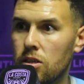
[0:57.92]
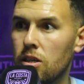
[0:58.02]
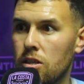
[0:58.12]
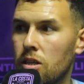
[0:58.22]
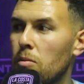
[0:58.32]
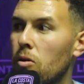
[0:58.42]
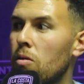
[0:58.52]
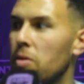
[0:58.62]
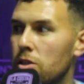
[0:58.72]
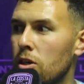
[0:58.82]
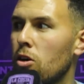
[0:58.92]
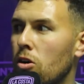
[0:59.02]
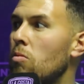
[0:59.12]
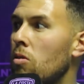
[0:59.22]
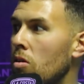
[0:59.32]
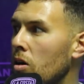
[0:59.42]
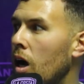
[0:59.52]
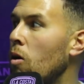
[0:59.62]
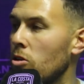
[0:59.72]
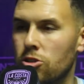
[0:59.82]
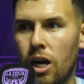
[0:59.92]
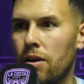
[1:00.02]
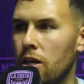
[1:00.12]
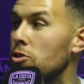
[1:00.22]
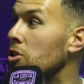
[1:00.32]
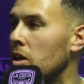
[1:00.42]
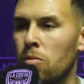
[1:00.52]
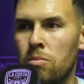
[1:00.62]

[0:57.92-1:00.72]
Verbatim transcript: Sí, estamos metidos, como cada uno sabe, ellos tienen un